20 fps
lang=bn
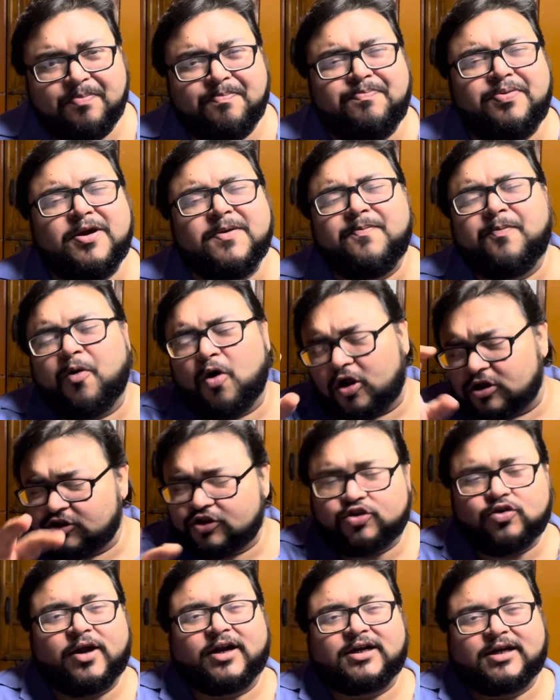বিভৎস
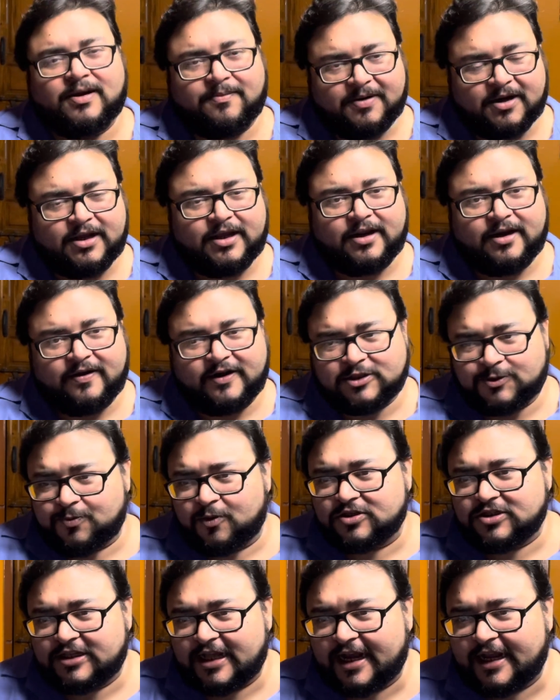একটা মানে
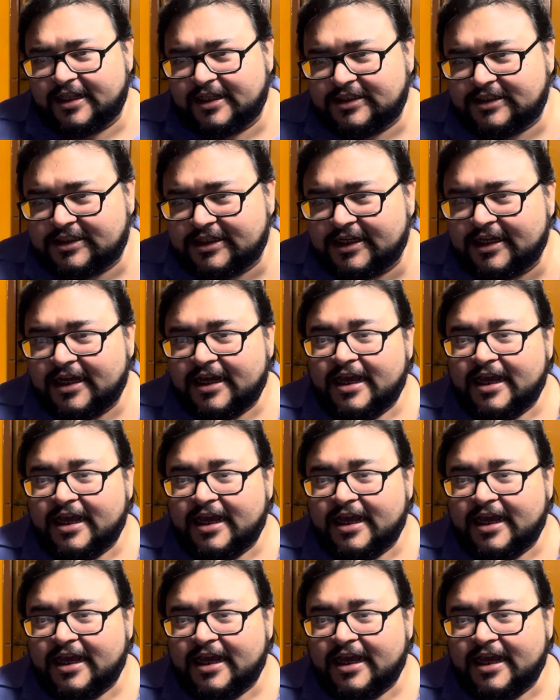রেসপন্স দেখা যাচ্ছে